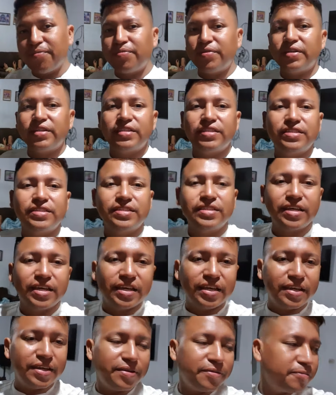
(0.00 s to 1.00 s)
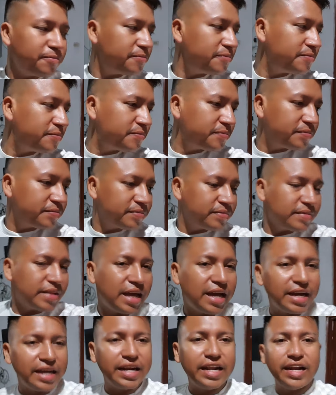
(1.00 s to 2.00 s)
pues eh,
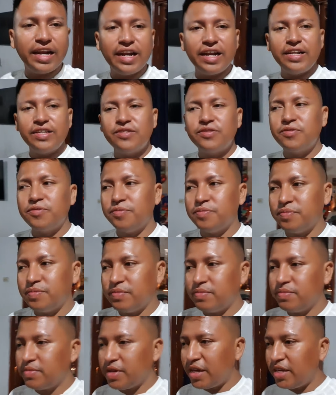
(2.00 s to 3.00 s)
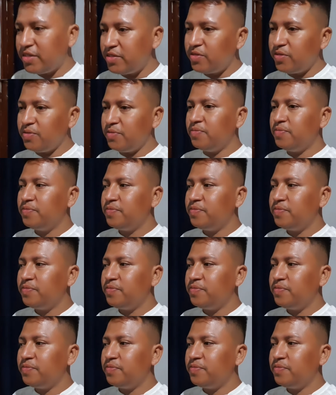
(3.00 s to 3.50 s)
aclararles eso.